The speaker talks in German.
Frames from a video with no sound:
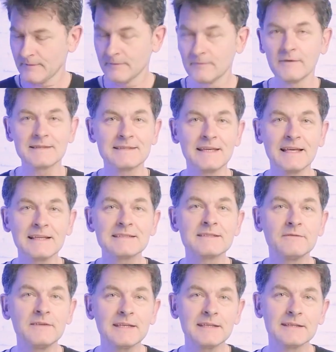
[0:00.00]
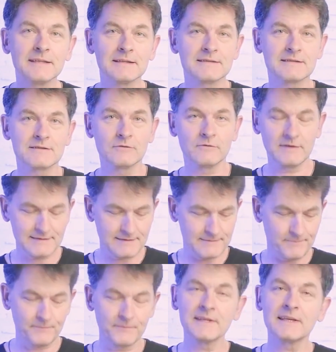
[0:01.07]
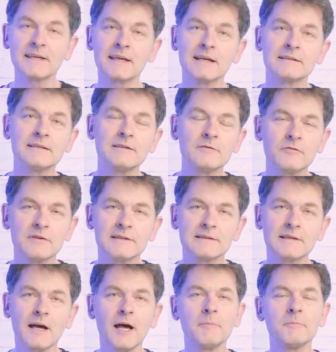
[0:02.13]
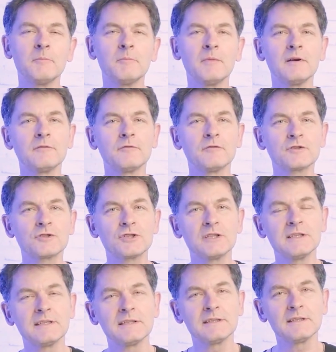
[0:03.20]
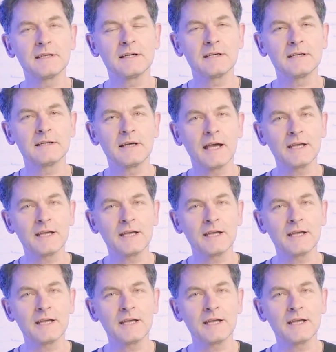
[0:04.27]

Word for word: Was jetzt wichtig ist zu wissen, die Kreativfilter haben immer verschiedene äh,